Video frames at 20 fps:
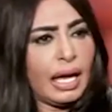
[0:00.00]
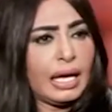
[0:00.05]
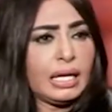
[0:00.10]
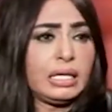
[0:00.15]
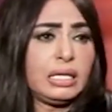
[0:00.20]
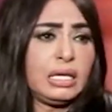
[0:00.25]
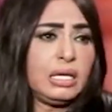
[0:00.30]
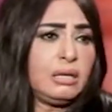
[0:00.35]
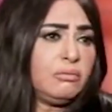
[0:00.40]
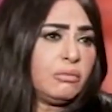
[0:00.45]

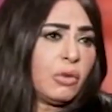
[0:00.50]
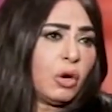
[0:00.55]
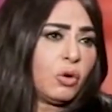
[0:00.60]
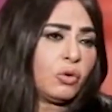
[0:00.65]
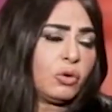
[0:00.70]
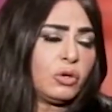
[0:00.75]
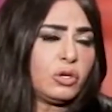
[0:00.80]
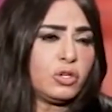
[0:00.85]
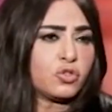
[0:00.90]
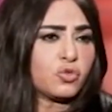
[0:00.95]
اكيد ما هو
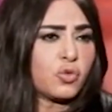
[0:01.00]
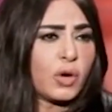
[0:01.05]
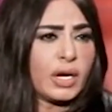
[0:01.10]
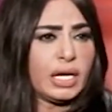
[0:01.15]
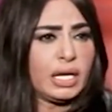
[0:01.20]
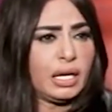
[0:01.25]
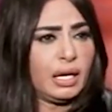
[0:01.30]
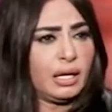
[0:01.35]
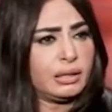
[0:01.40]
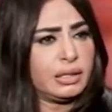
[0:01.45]
كل آه.
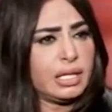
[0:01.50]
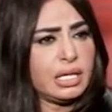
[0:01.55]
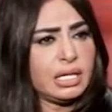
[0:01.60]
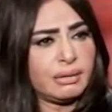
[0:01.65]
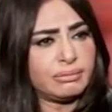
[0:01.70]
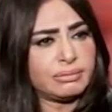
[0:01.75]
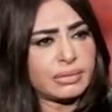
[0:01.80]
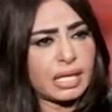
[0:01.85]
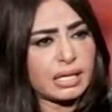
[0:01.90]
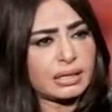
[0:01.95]
شويه
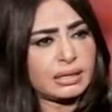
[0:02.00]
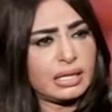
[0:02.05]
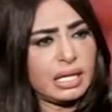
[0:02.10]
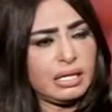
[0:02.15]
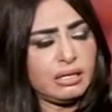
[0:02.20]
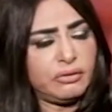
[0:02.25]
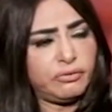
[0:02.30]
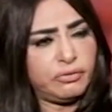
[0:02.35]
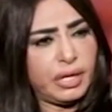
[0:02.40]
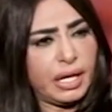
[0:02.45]
الدنيا
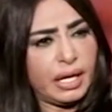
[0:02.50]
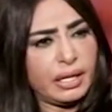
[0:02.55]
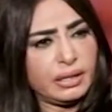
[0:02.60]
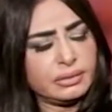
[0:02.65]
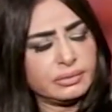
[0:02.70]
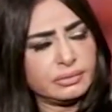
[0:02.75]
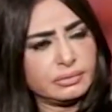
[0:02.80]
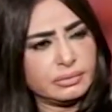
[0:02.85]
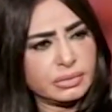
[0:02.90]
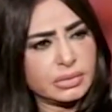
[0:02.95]
بتختلف يعني
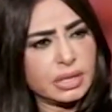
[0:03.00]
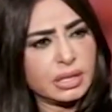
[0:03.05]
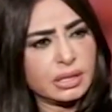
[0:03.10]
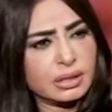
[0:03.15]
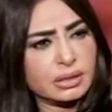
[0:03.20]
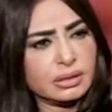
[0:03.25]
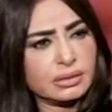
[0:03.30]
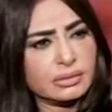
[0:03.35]
طبعا يعني